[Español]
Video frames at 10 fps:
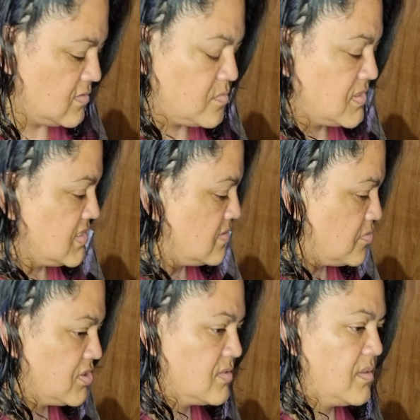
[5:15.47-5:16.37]
no puede ser
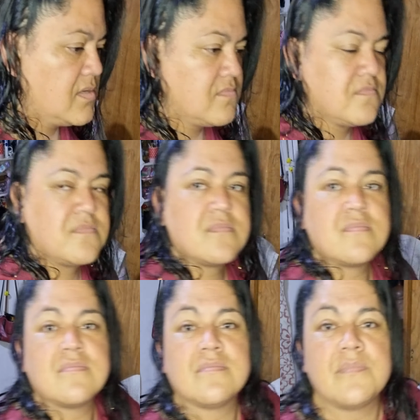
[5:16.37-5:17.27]
posible.
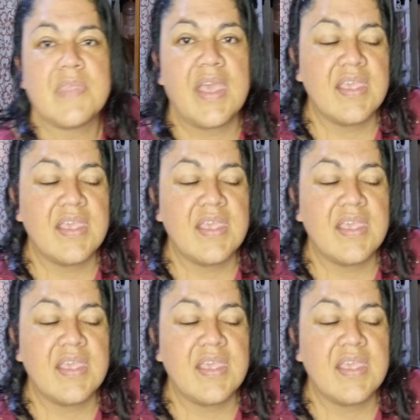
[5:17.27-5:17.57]
Ya,